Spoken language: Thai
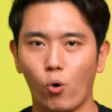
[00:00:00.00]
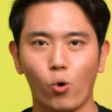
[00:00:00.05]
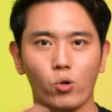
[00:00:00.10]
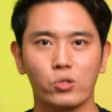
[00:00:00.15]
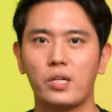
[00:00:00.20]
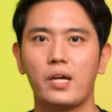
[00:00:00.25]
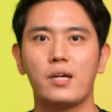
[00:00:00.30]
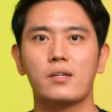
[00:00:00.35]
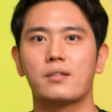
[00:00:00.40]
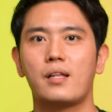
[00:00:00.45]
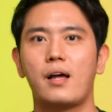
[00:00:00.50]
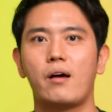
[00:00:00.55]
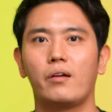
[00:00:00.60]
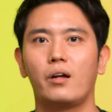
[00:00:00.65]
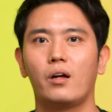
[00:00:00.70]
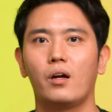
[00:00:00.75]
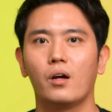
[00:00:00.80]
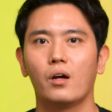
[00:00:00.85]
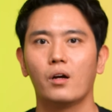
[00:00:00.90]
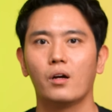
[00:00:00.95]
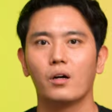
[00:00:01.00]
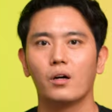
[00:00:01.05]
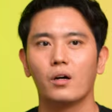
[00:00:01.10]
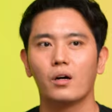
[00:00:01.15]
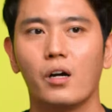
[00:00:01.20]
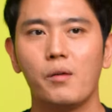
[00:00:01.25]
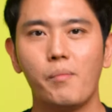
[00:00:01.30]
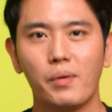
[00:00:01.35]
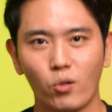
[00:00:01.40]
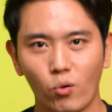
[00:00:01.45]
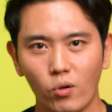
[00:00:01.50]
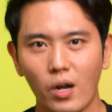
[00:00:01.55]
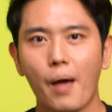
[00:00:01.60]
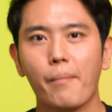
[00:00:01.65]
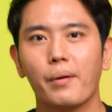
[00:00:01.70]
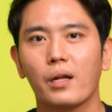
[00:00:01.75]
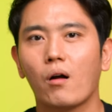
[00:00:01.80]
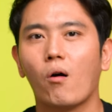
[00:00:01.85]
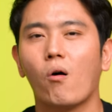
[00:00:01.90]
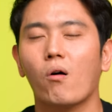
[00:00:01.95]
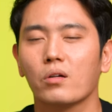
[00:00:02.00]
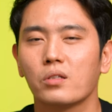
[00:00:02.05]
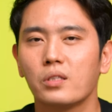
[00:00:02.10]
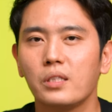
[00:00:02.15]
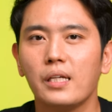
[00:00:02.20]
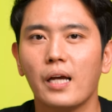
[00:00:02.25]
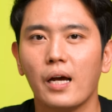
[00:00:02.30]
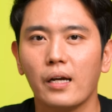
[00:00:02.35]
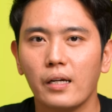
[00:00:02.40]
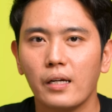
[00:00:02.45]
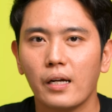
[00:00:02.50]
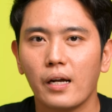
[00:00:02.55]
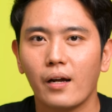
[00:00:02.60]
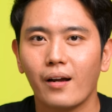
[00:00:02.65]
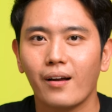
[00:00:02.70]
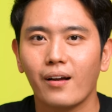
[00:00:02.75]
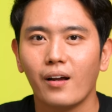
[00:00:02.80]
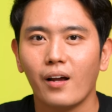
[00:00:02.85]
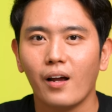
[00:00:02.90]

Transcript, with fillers: process แล้วเนี่ยเฮ้ยมันต้องกลายเป็นของเสียนี่นา